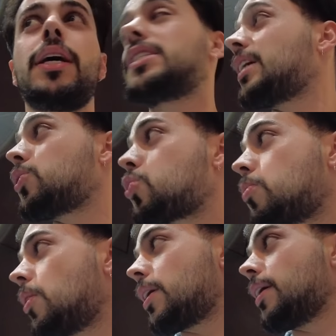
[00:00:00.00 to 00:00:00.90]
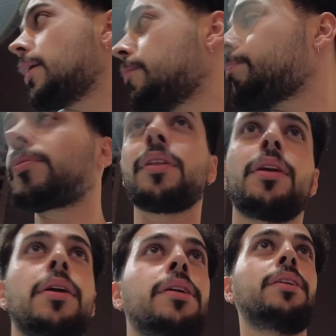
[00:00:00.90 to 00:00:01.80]
Eskiden çünkü böyle
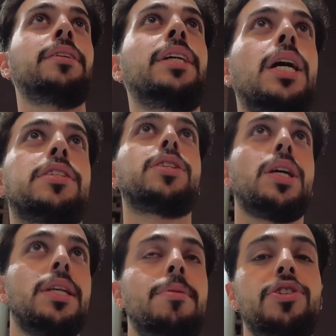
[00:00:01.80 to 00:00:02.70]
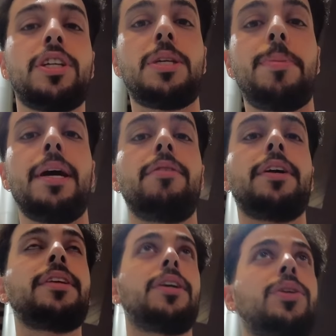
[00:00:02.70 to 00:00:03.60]
rahatsız edebilecek tipler
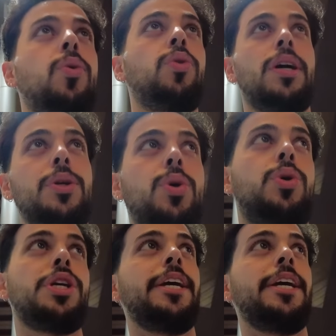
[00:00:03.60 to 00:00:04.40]
vardı. Artık onlar yok.